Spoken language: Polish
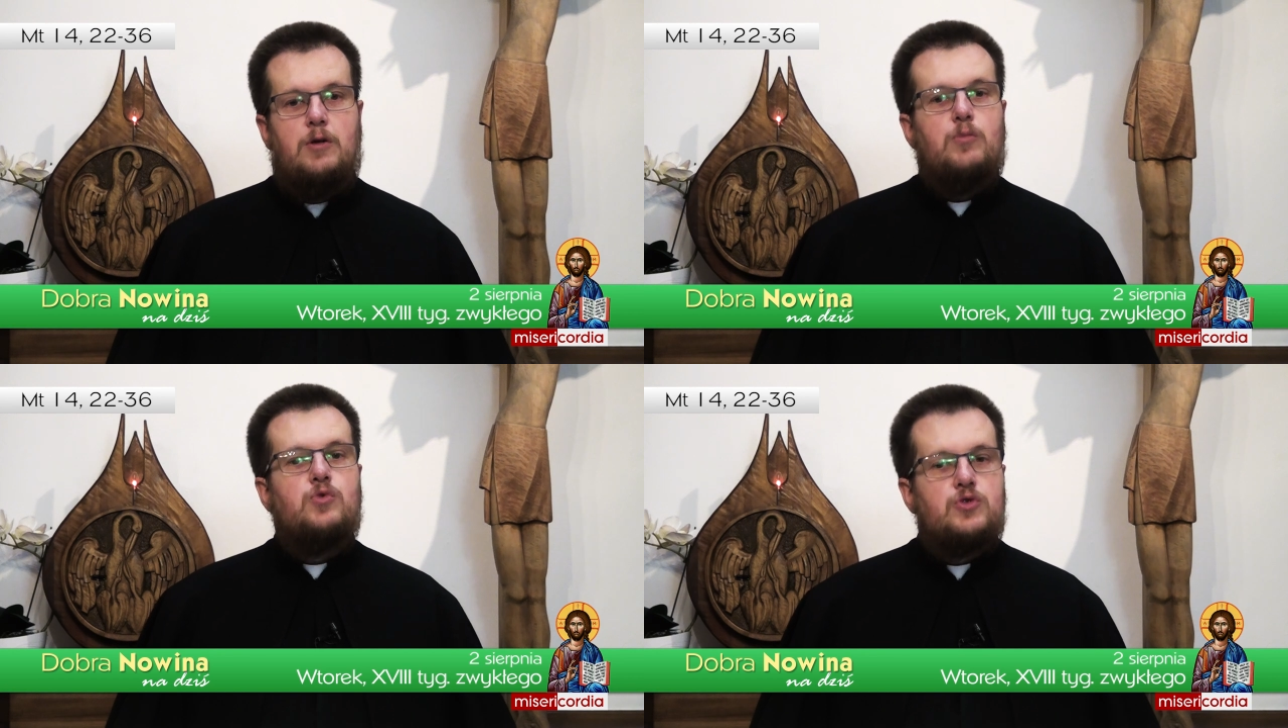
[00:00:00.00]

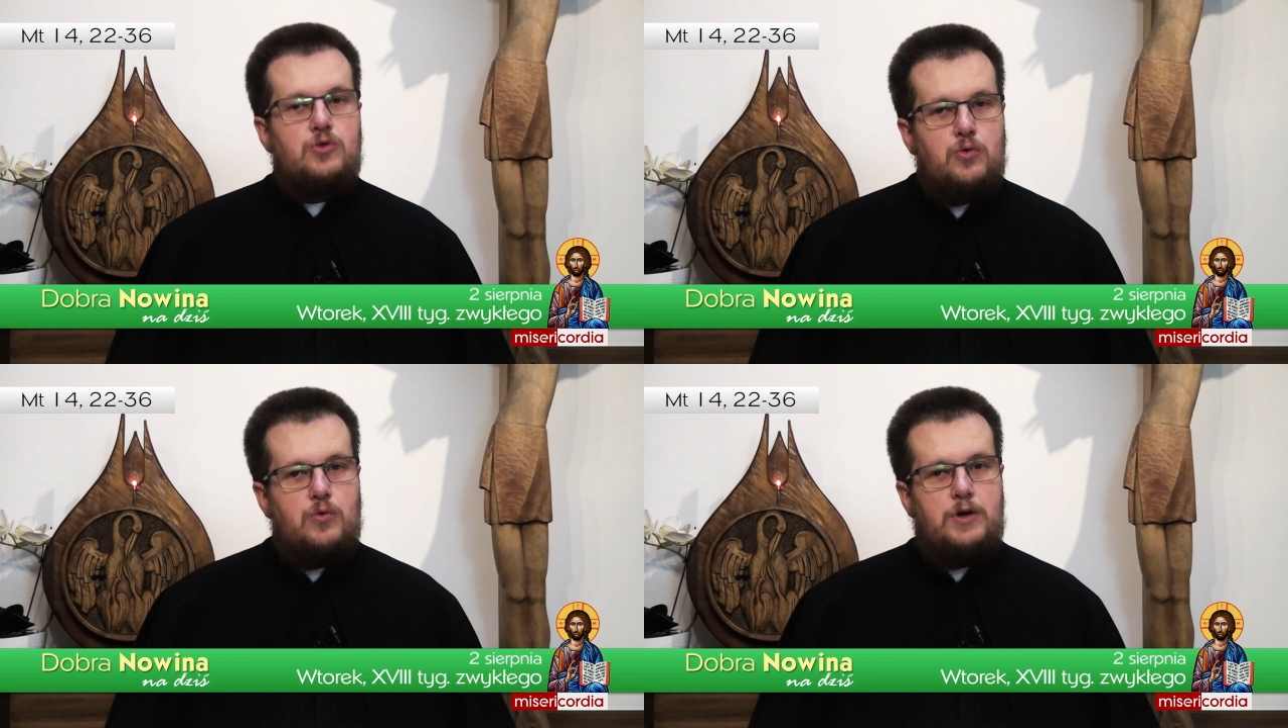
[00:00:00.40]

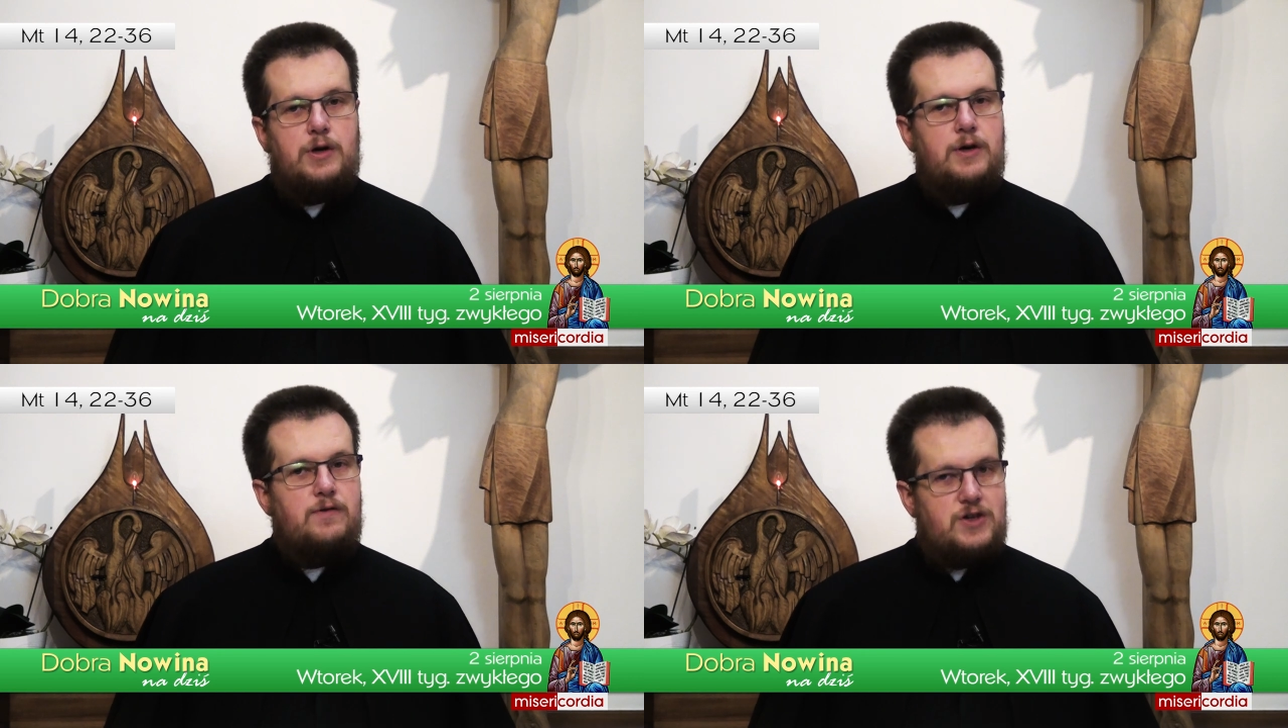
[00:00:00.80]
muskuły
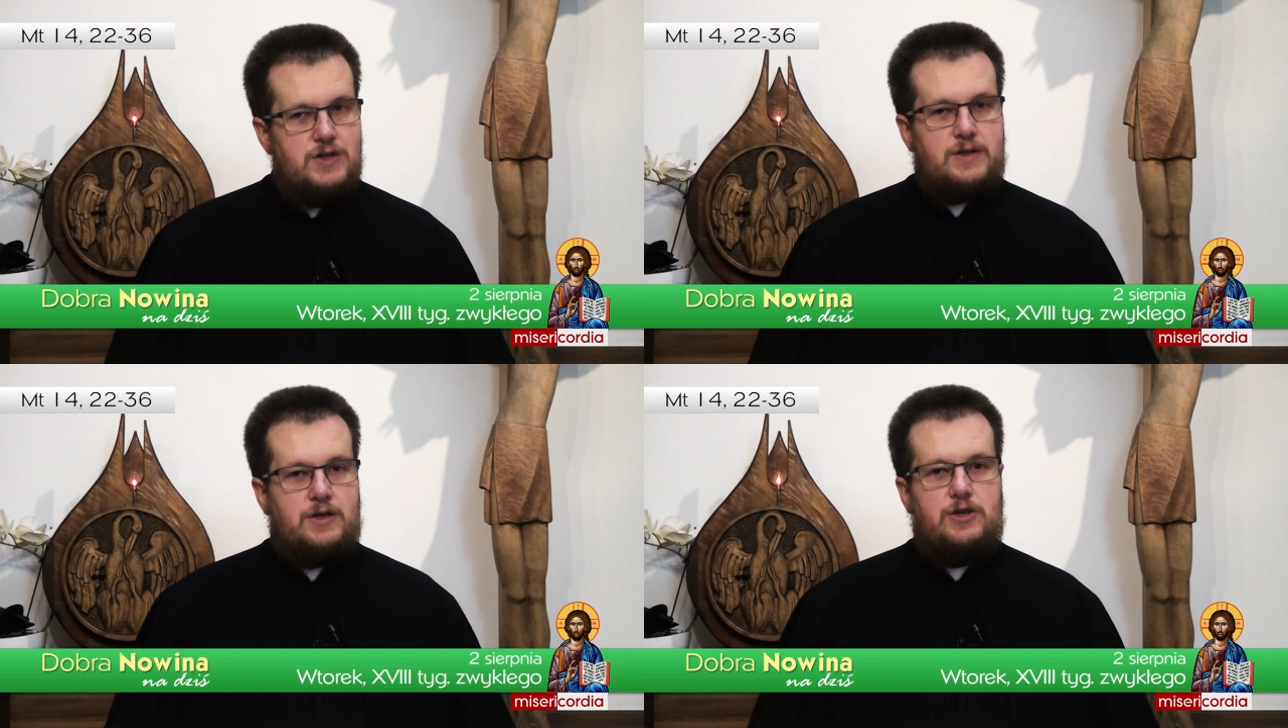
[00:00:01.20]

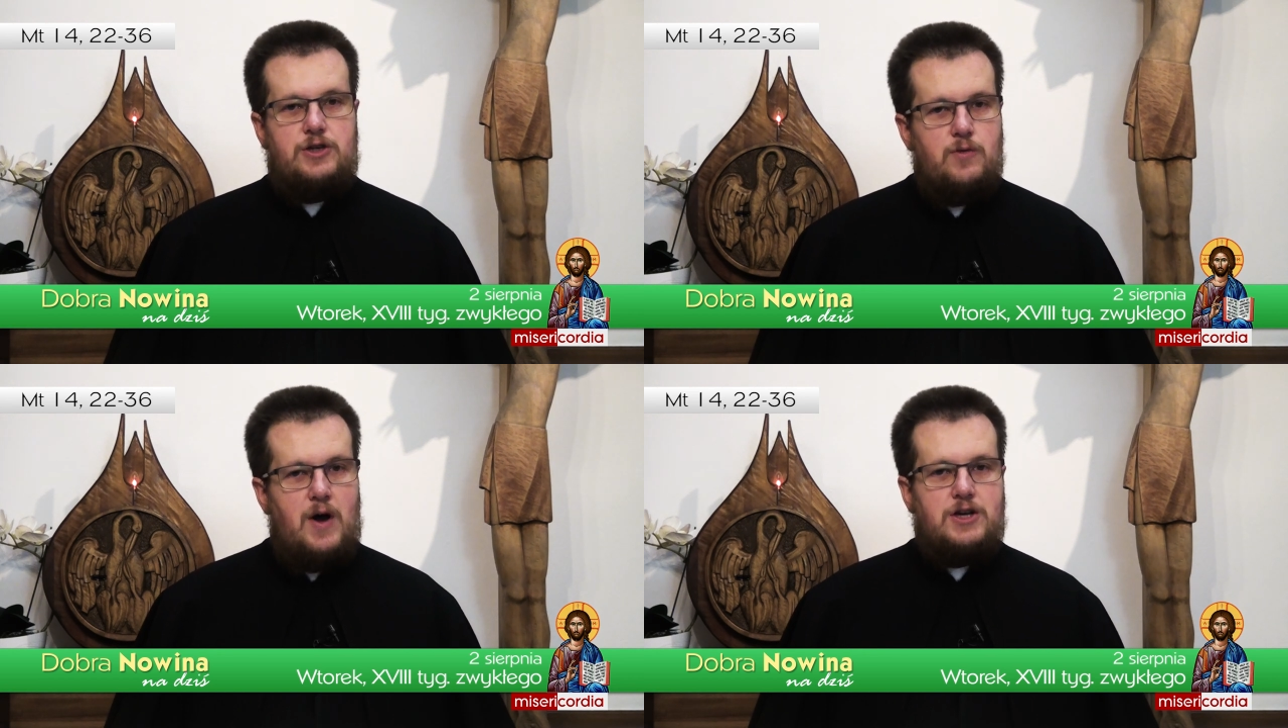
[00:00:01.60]
wszystkich
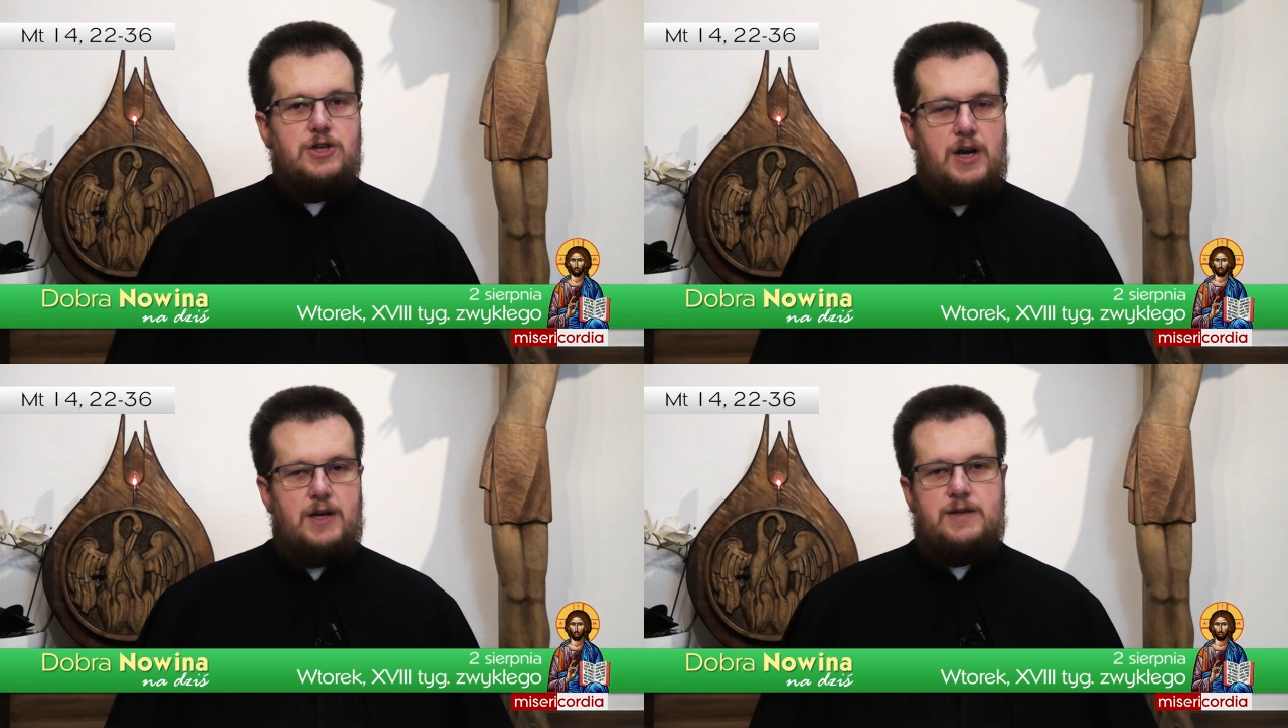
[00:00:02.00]

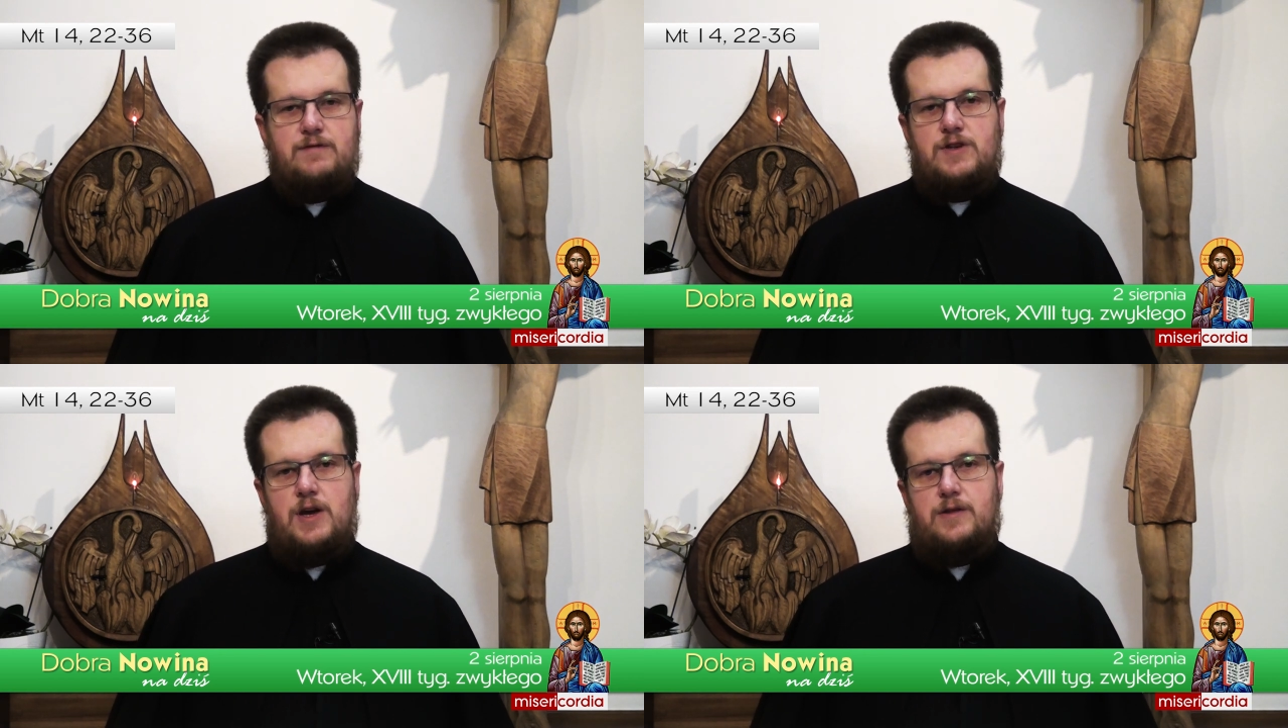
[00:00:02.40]
siłaczy razem
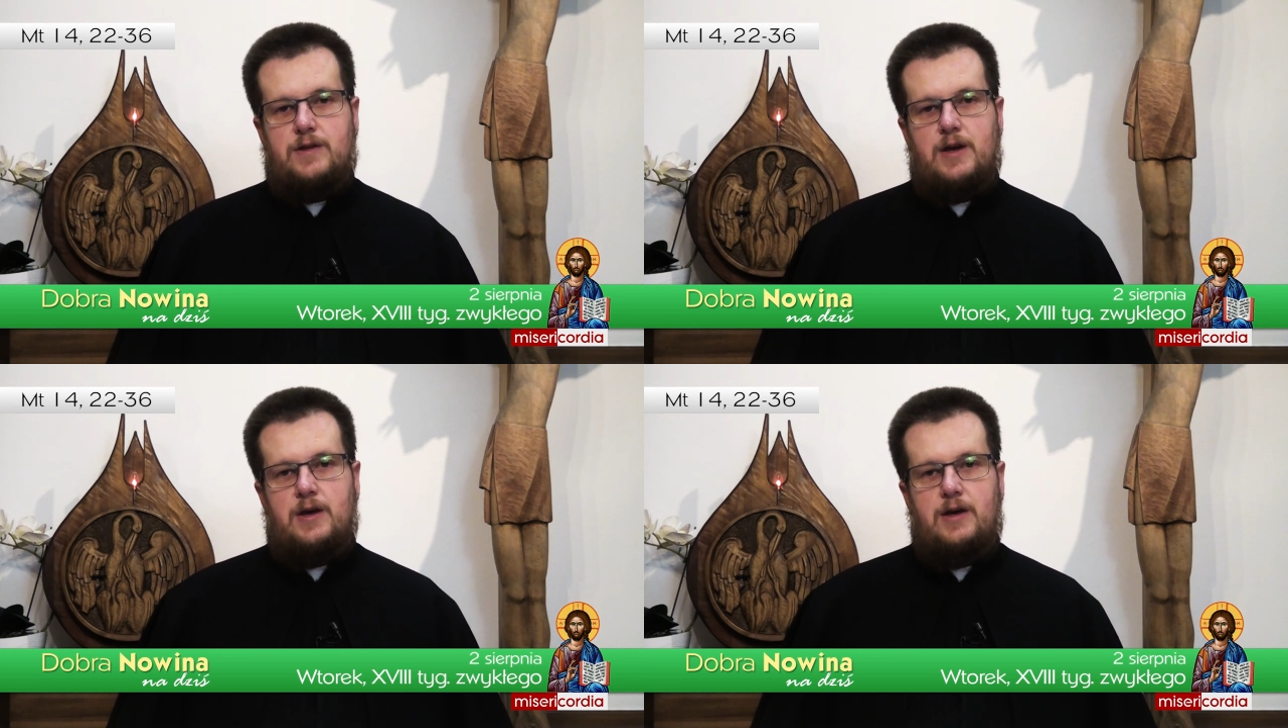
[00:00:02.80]
wzięte.